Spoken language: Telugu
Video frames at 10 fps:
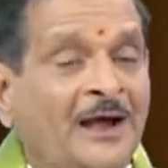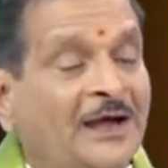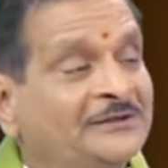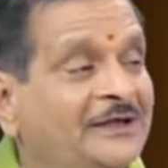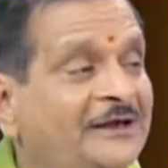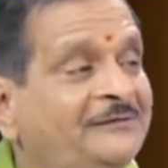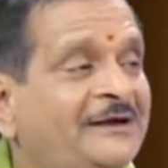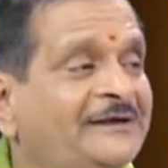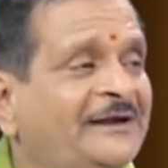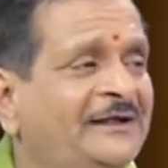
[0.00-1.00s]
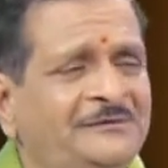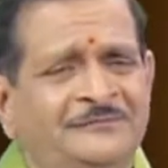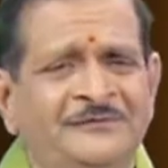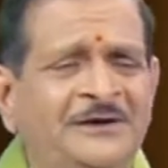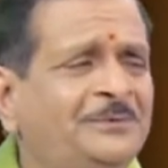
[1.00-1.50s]
అందుకని వెంటనే
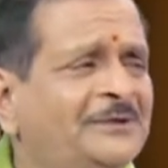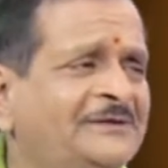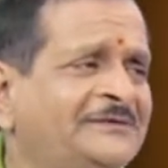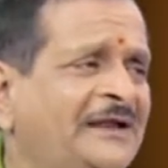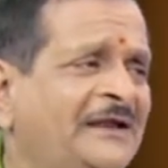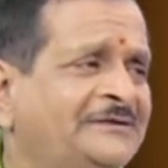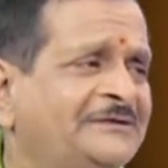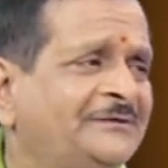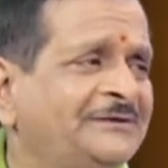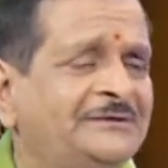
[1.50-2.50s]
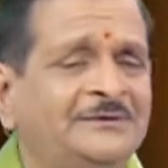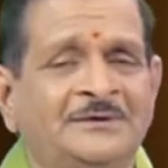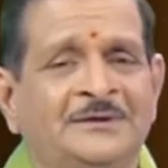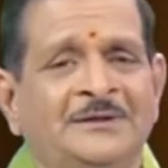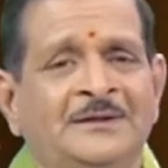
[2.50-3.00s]
వెళ్ళిపోదాం స్వామి
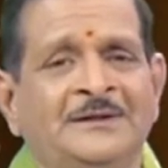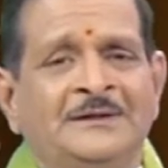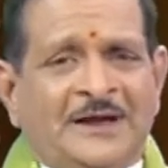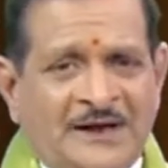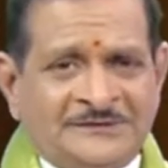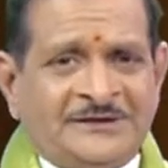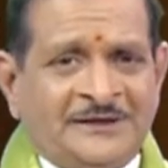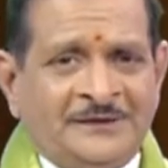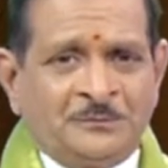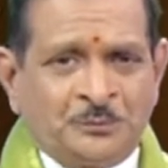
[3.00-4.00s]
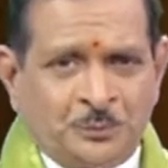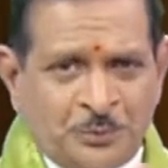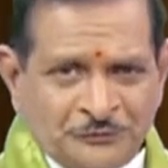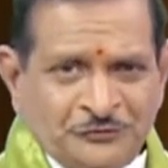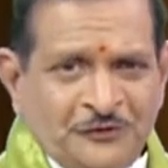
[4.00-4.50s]
అంటే
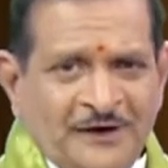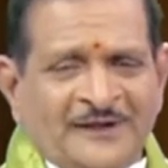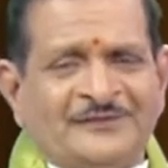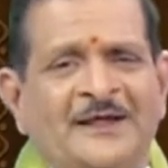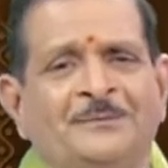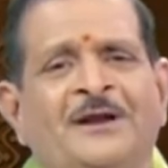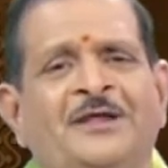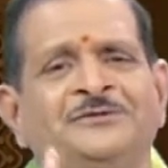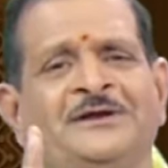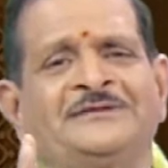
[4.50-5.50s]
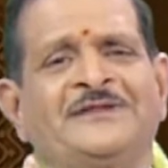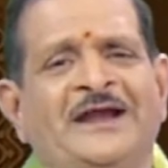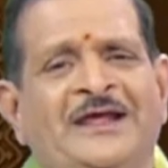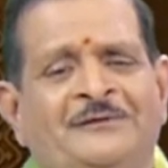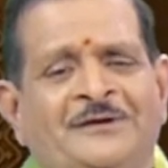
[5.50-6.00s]
పొద్దునే ధర్మరాజు నిద్ర
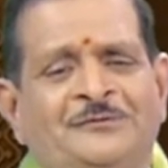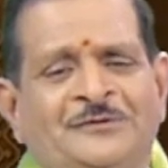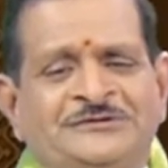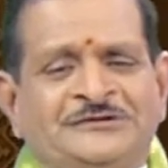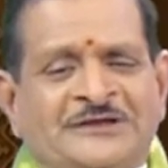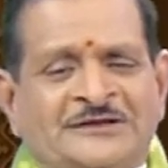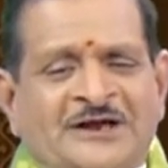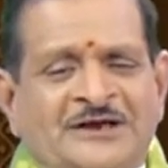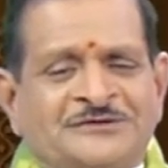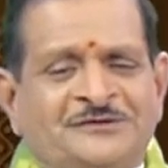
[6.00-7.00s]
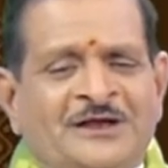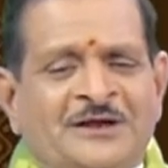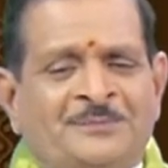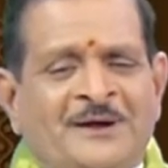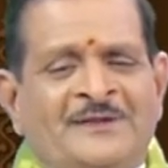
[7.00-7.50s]
లేవడం వచ్చి ధృతరాష్ట్రం
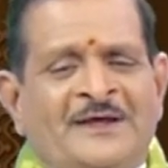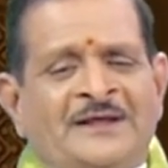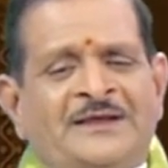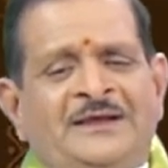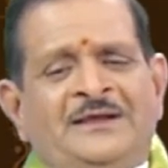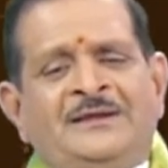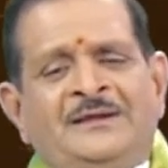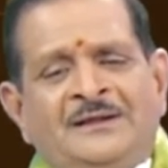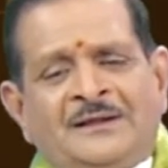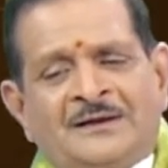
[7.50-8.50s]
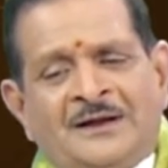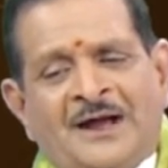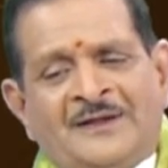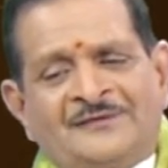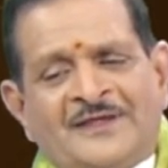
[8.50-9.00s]
యొక్క పాదాలకి
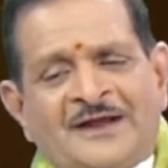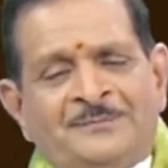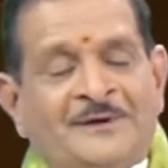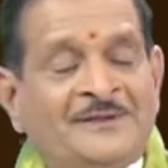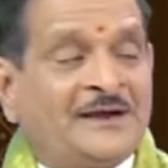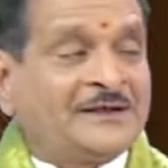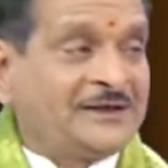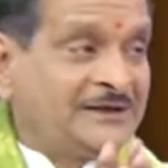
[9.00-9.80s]
గాంధారి పాదాలకి